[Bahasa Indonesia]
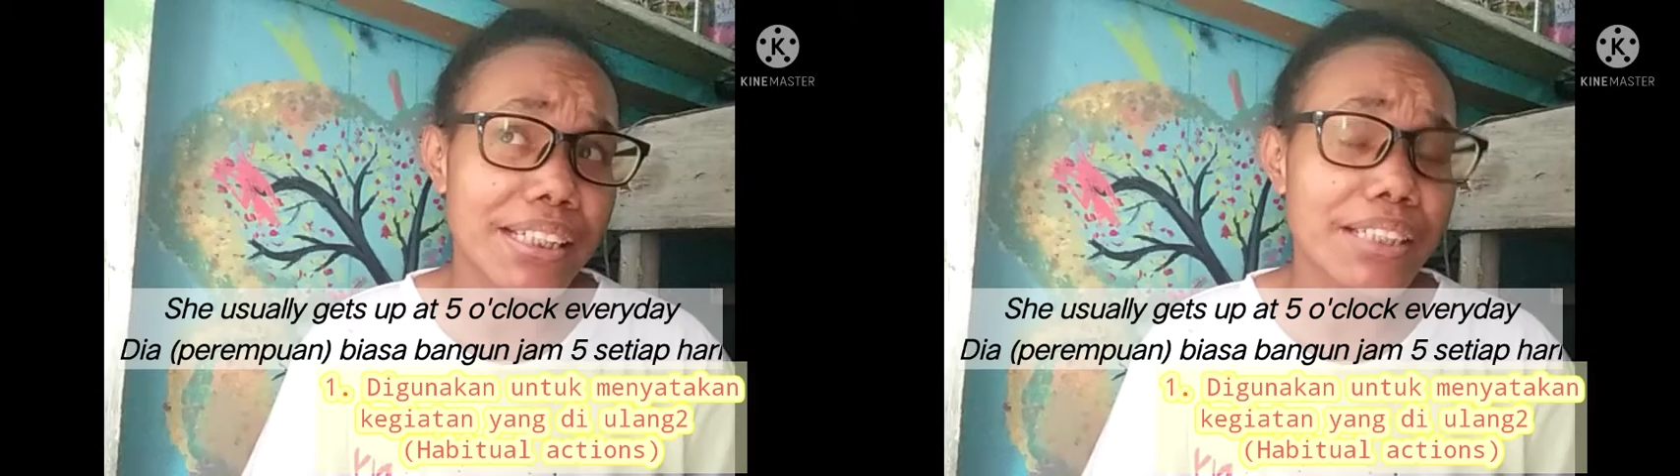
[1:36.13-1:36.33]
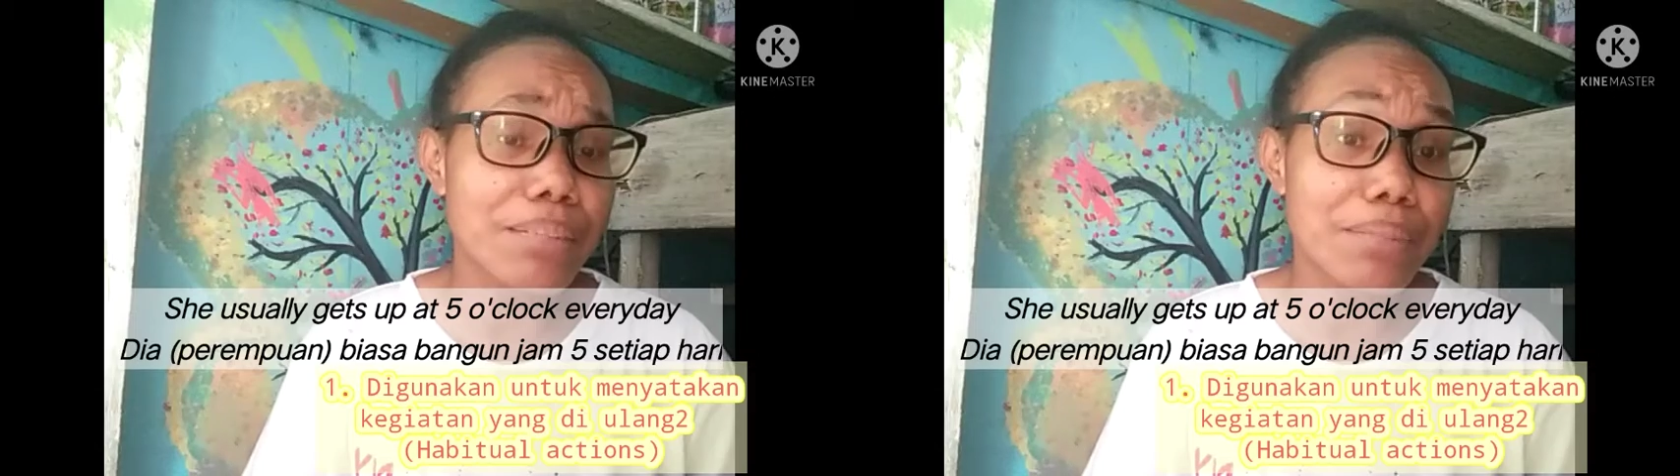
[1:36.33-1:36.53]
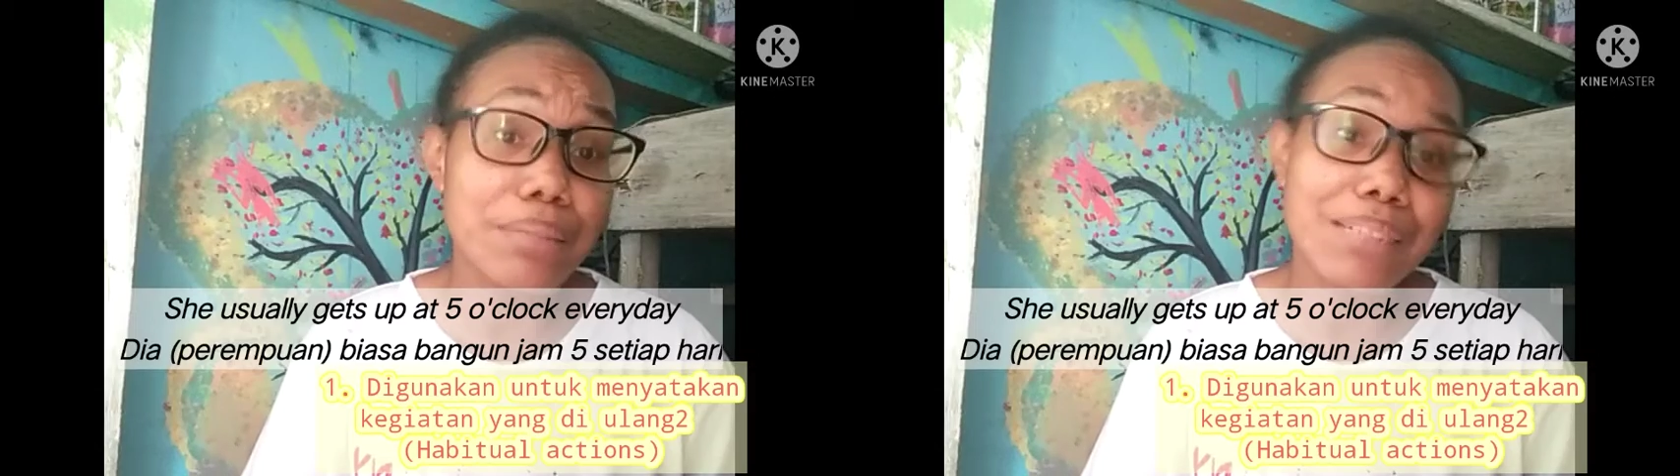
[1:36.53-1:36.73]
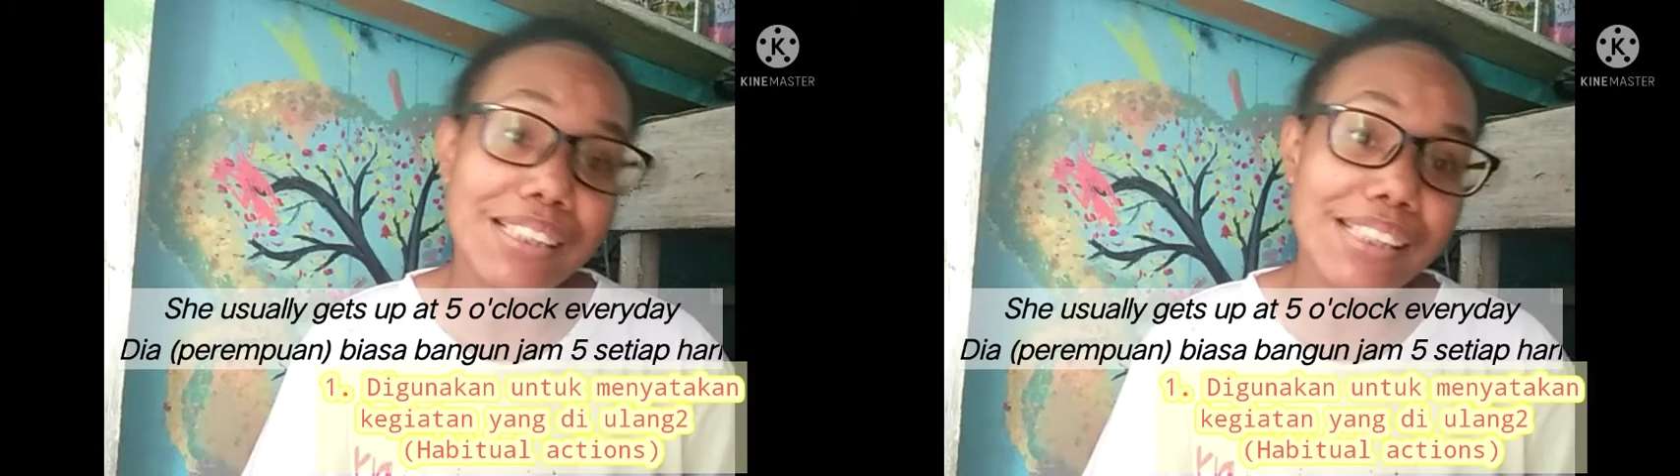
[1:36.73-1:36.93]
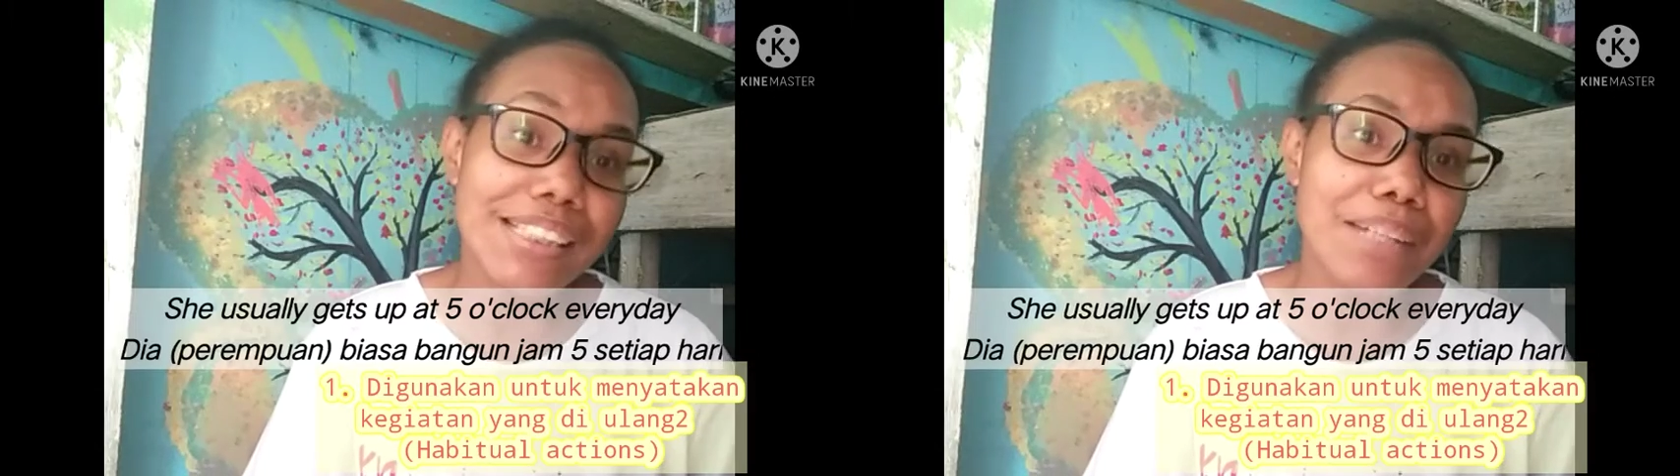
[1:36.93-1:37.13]
jam 5
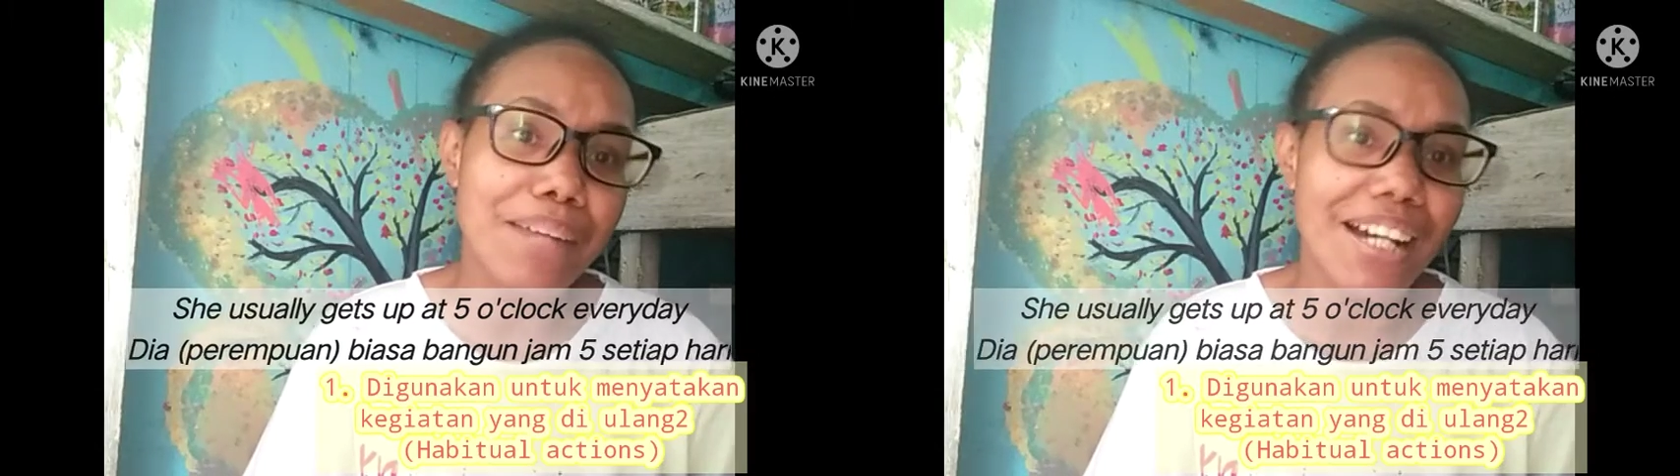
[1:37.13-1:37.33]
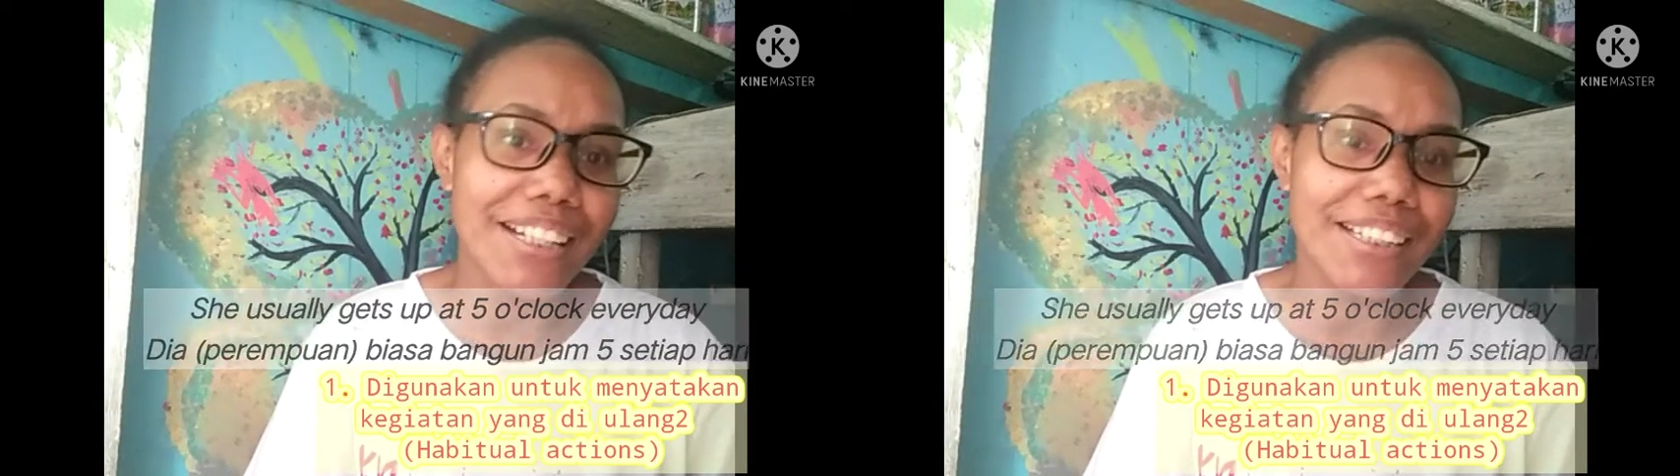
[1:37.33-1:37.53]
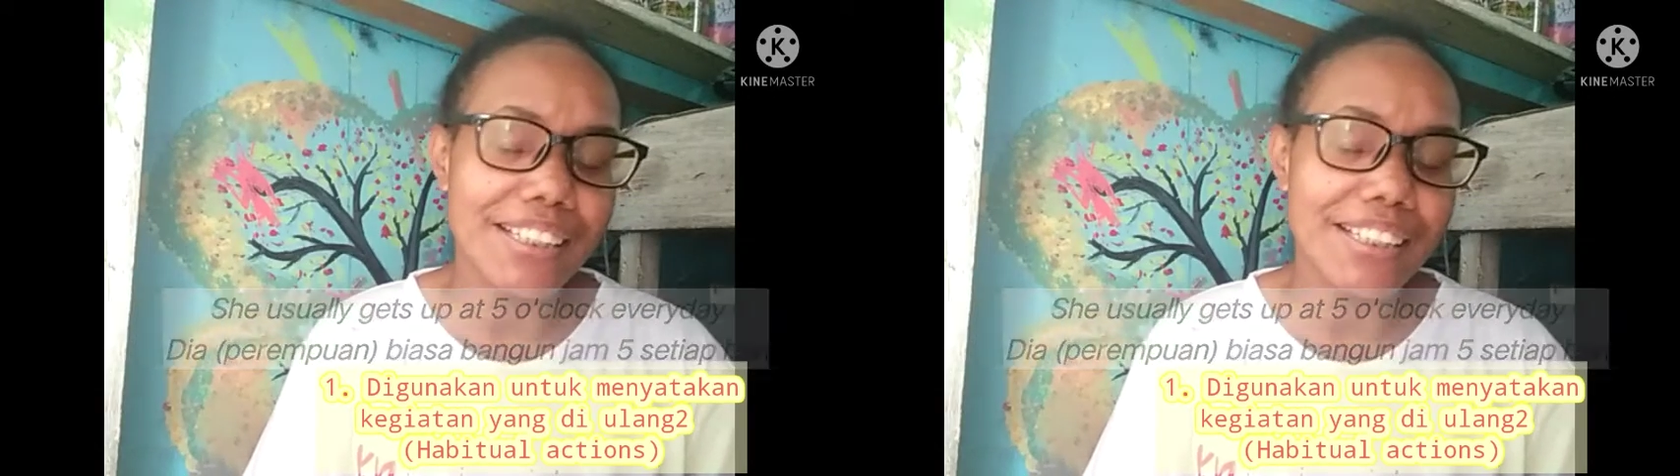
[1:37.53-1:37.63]
setiap hari.